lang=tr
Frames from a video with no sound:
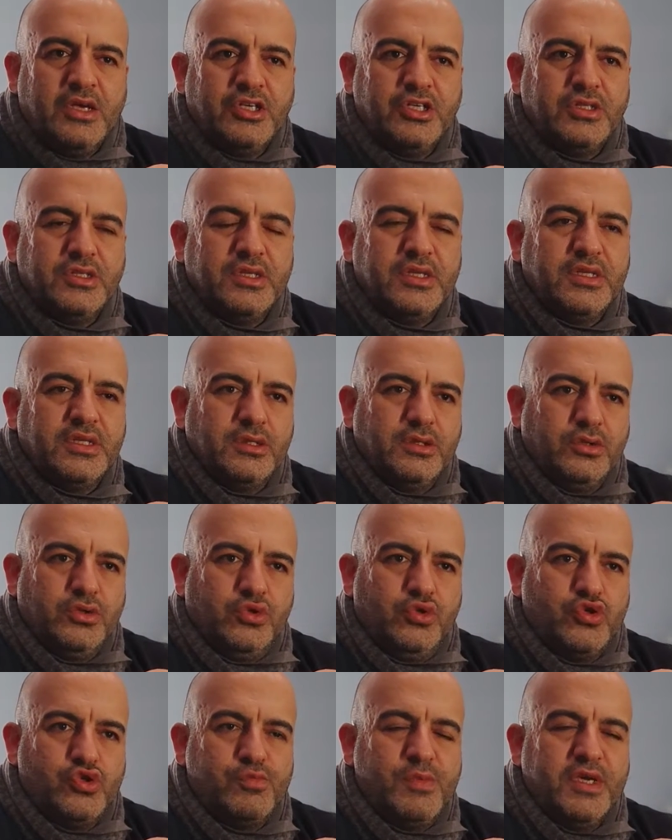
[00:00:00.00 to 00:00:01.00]
Şimdi
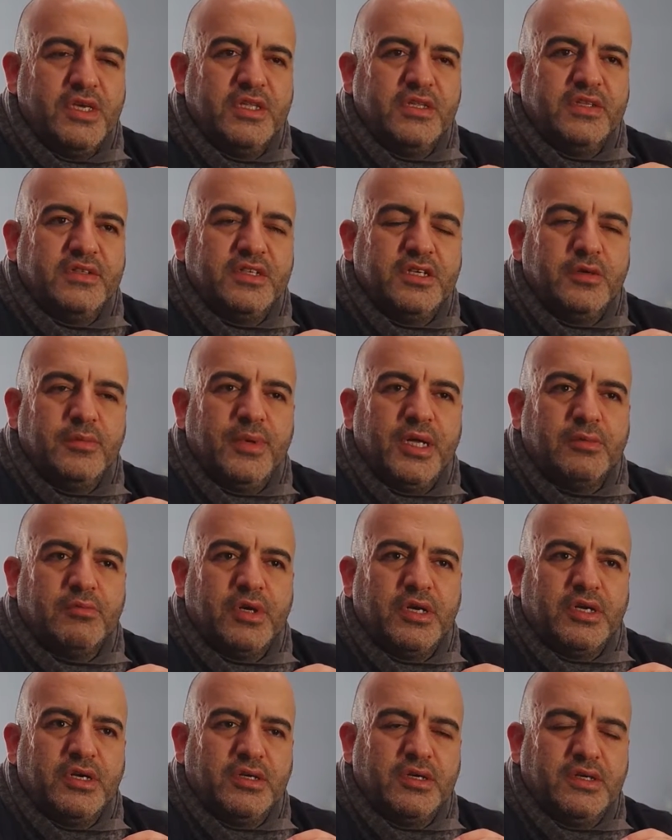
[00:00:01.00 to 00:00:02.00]
küsmek ya da trip
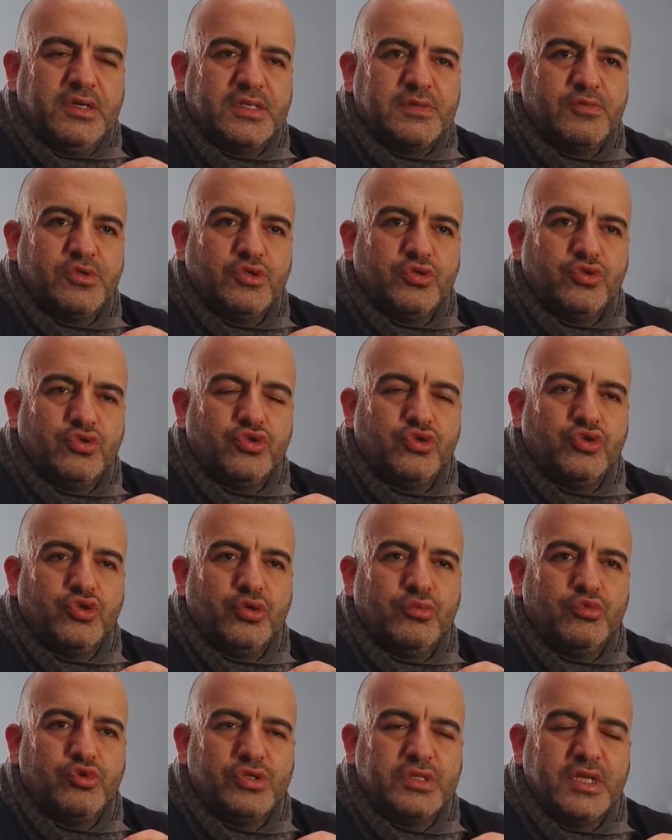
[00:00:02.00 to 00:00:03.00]
atmak kısmını
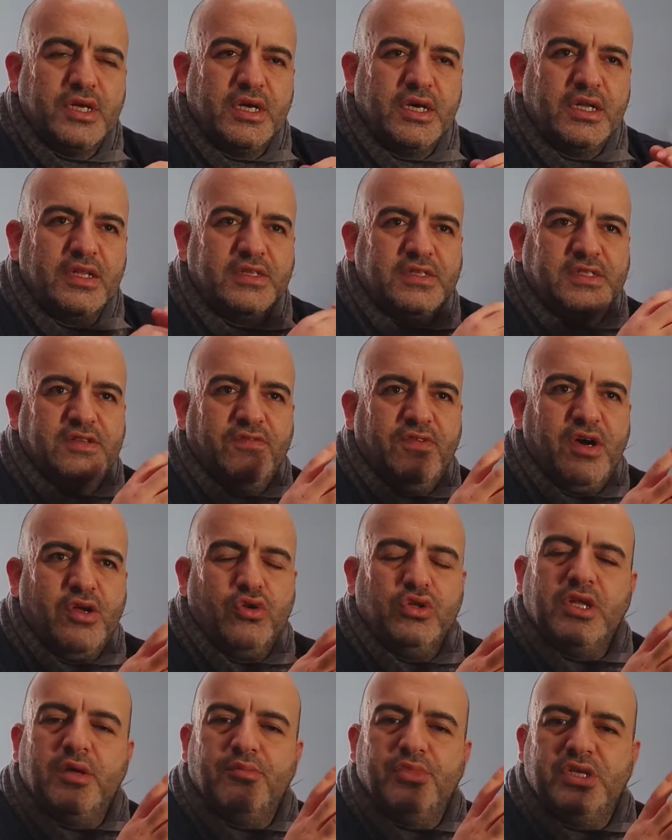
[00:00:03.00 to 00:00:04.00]
düşündüğümüzde aranızda var
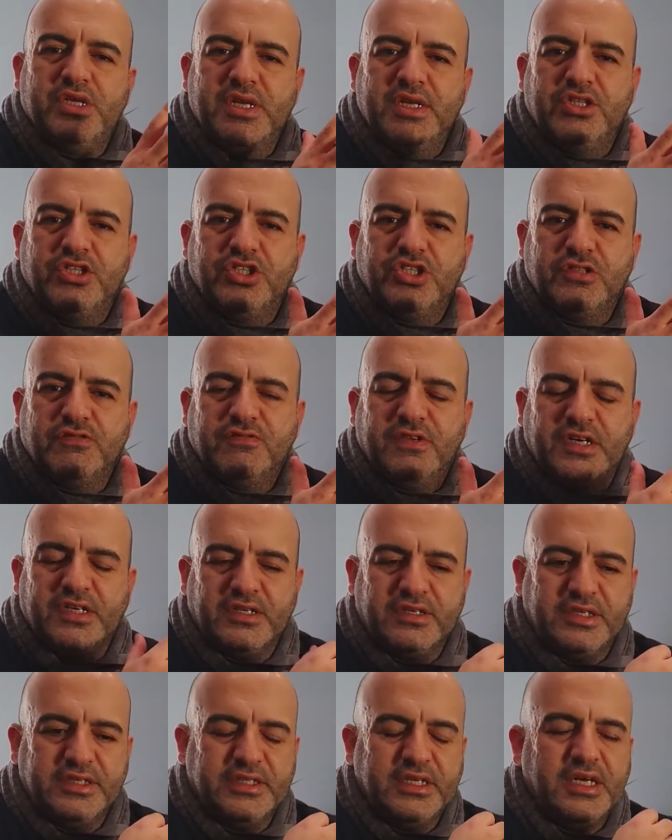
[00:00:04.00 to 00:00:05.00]
olan bir iletişim var
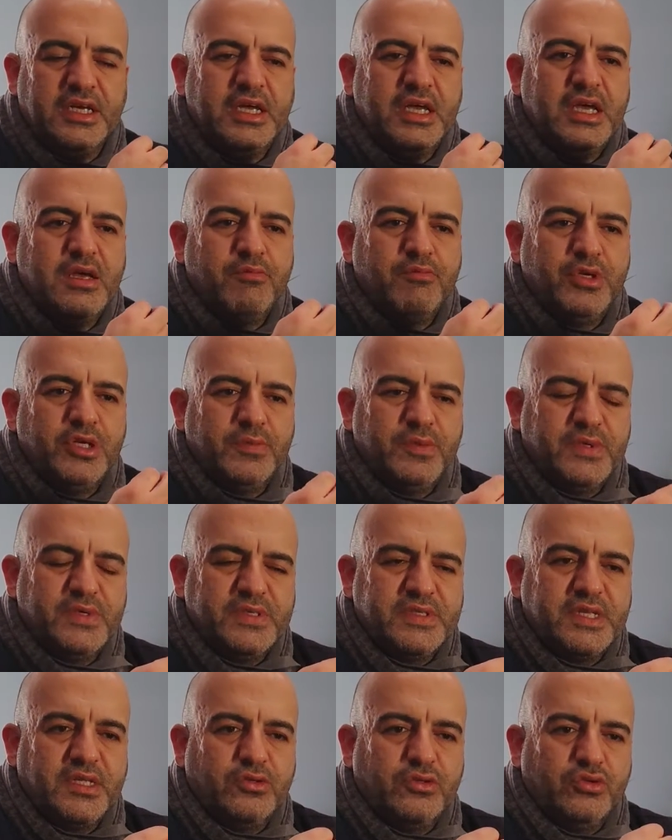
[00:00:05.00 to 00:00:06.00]
ya da
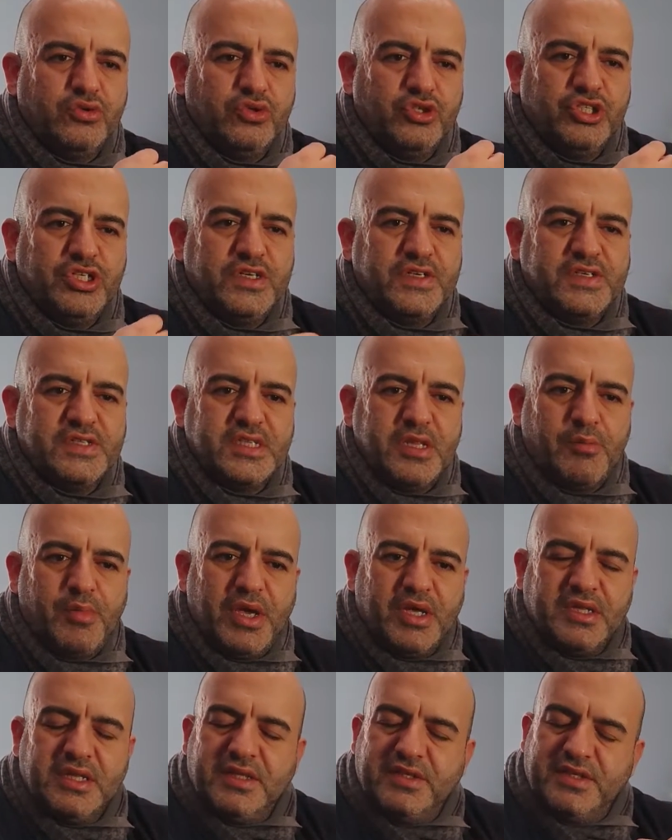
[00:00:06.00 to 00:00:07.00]
birbirinizden gün içerisinde
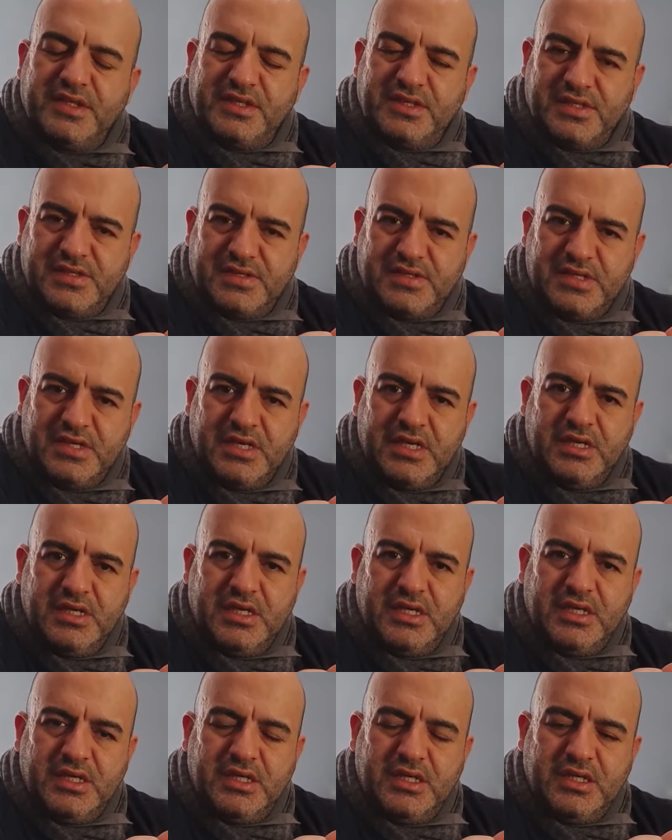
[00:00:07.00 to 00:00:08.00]
beklediğiniz
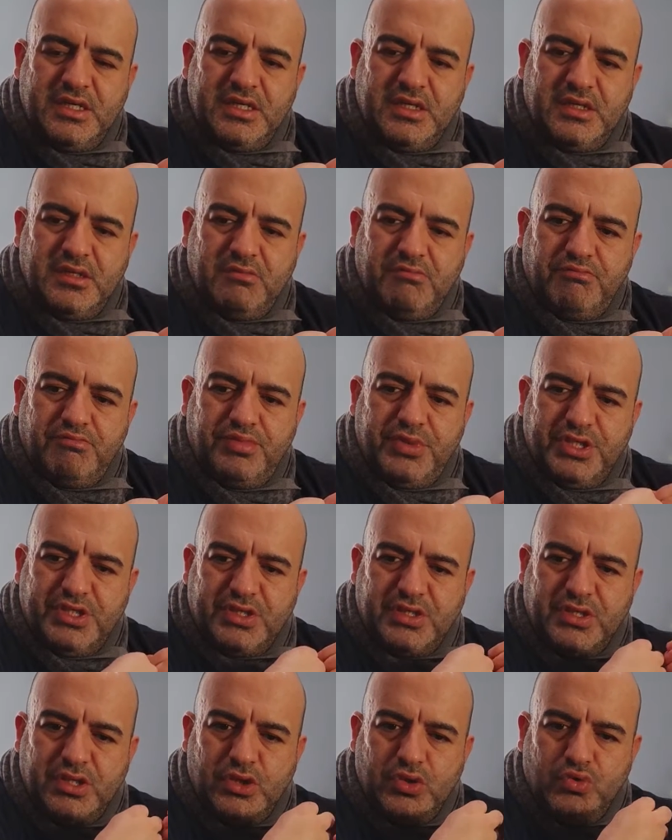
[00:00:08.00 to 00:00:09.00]

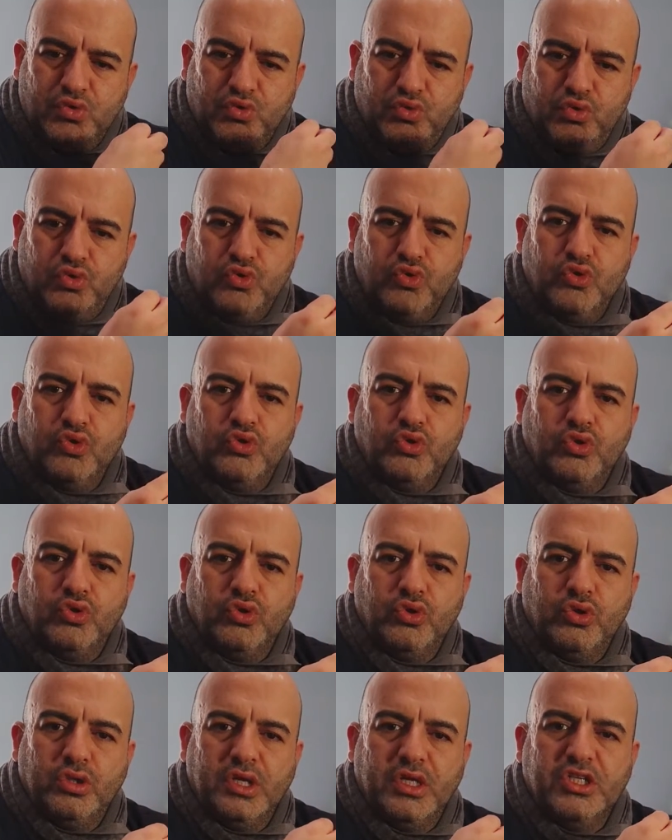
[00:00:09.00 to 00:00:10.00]
bir duygunun
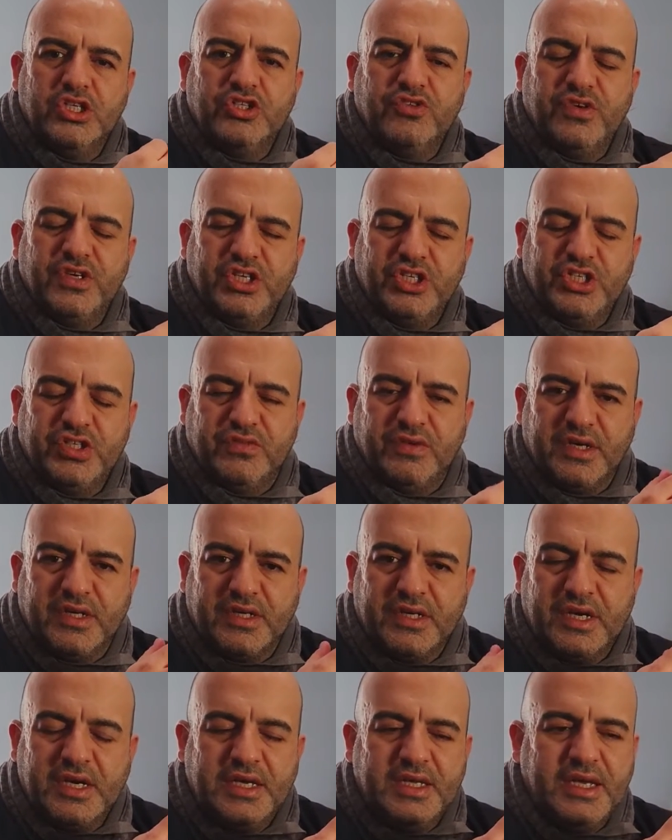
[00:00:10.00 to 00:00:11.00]
alışverişi var.
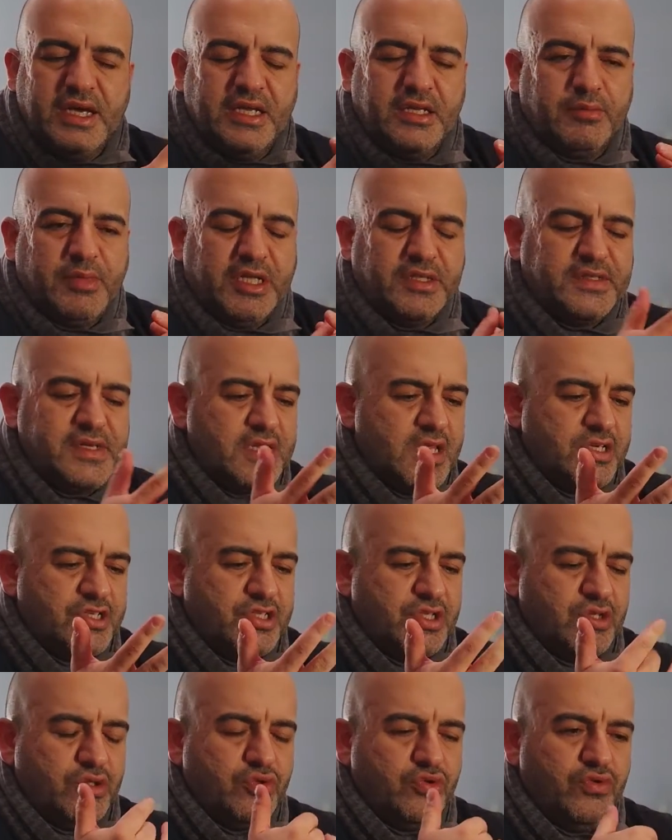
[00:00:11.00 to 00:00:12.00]
Yani ben senden
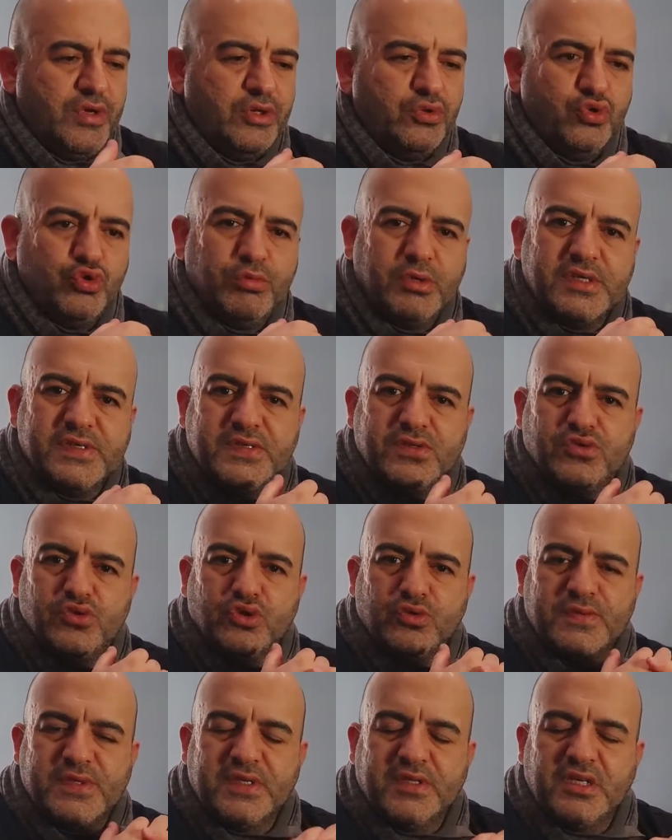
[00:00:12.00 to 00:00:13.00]
işte güven duymak
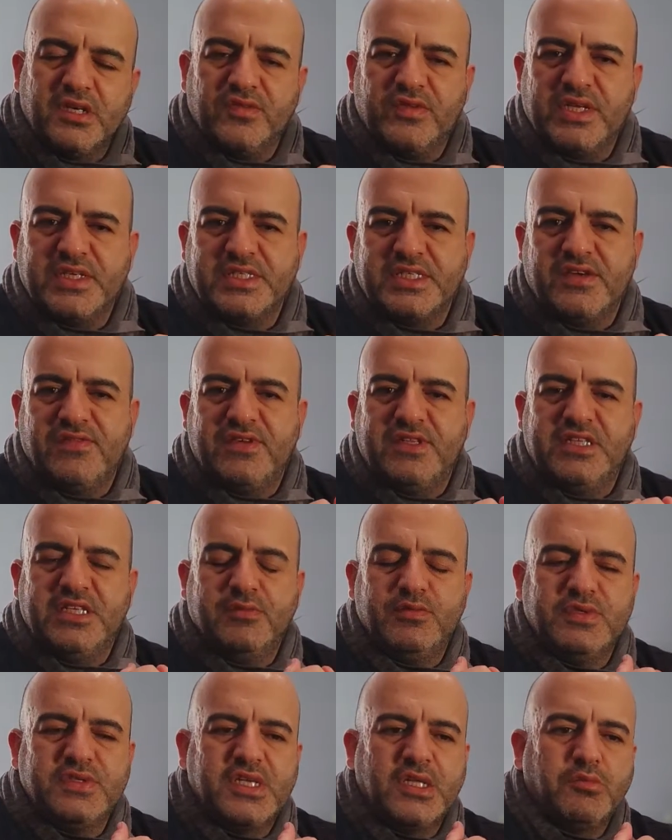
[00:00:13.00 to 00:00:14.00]
istiyorum, senin tarafından
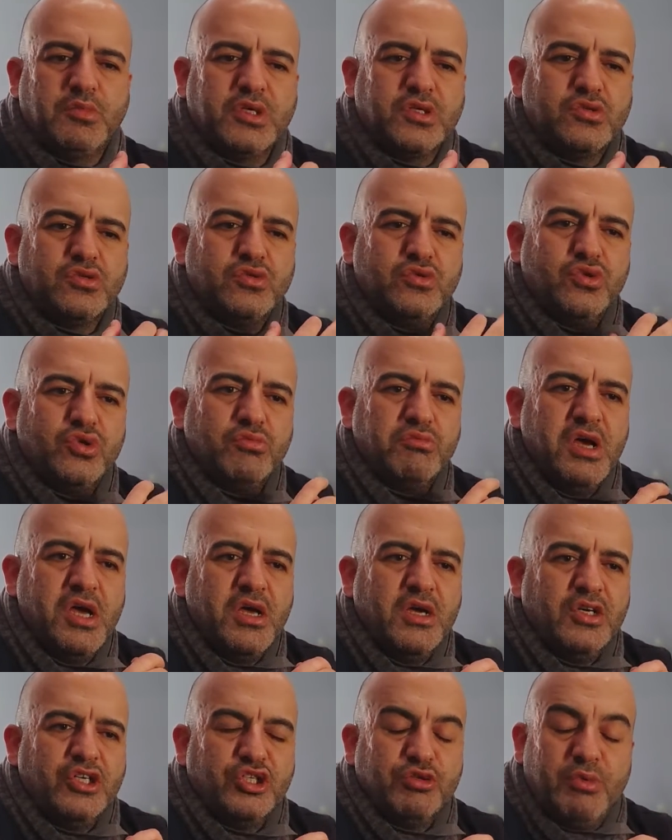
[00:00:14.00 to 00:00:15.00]
sevildiğimi hissetmek istiyorum,
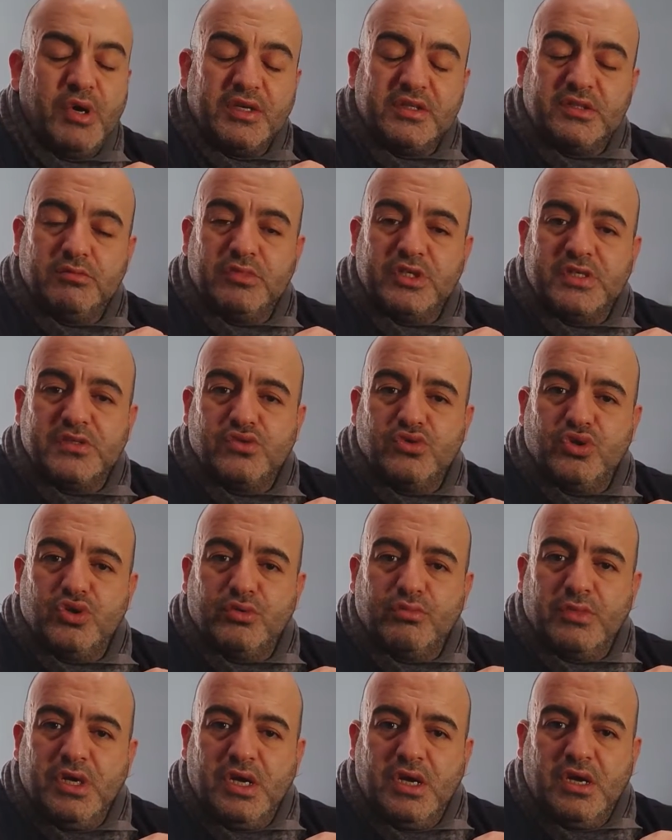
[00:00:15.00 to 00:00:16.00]
şımartılmak
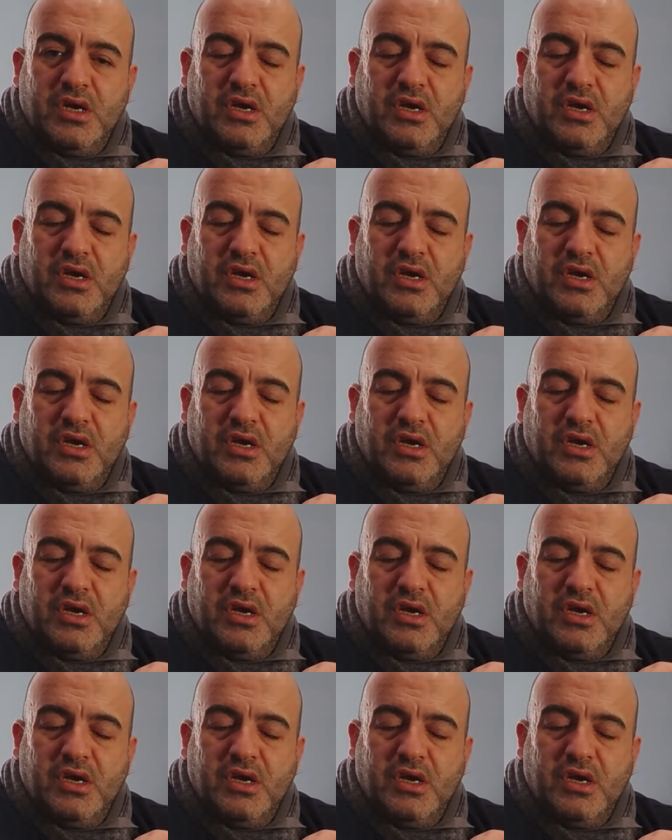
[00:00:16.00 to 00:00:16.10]
istiyorum,